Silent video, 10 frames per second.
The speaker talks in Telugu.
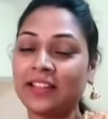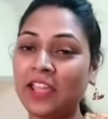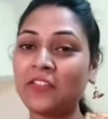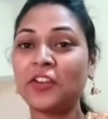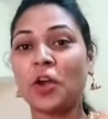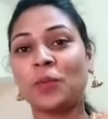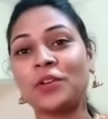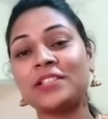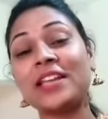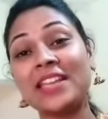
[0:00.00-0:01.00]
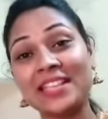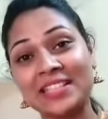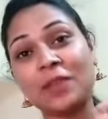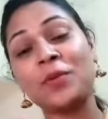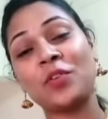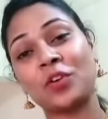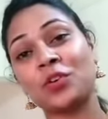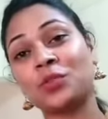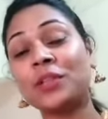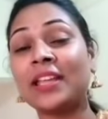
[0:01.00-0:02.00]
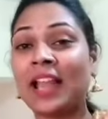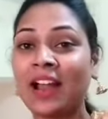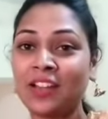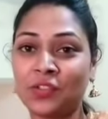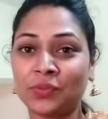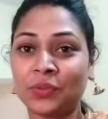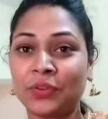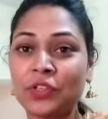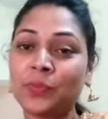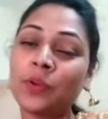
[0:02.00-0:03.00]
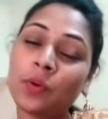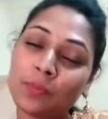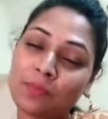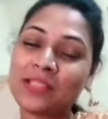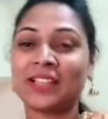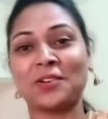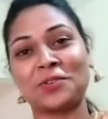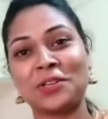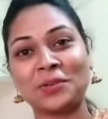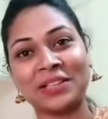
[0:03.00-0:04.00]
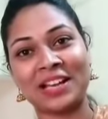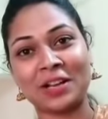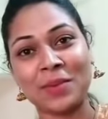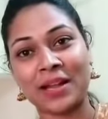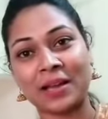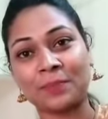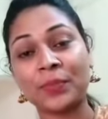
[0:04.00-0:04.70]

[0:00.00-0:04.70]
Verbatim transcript: నేను ఏ వీడియో అప్లోడ్ చేసినా ఈజీగా మీ వరకు వస్తుంది ఇలాంటి యూస్ఫుల్ వీడియోస్ మీరు మిస్ అవ్వకుండా ఉంటారన్నమాట